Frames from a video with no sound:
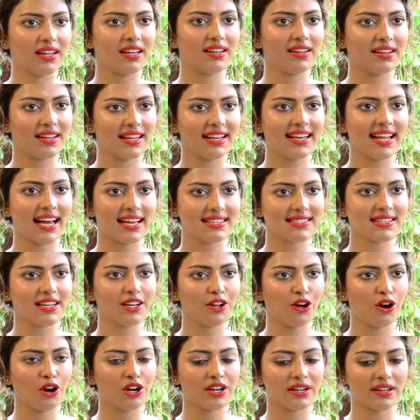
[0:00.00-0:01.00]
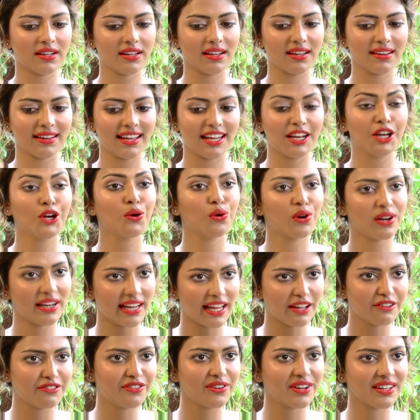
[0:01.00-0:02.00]
இட் இட் ஹேஸ் அ லாட் எனக்கு ஒரு
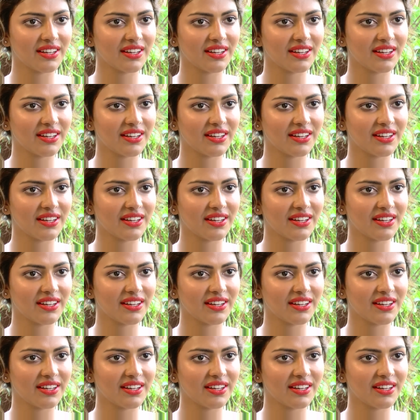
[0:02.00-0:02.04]
லைஃப்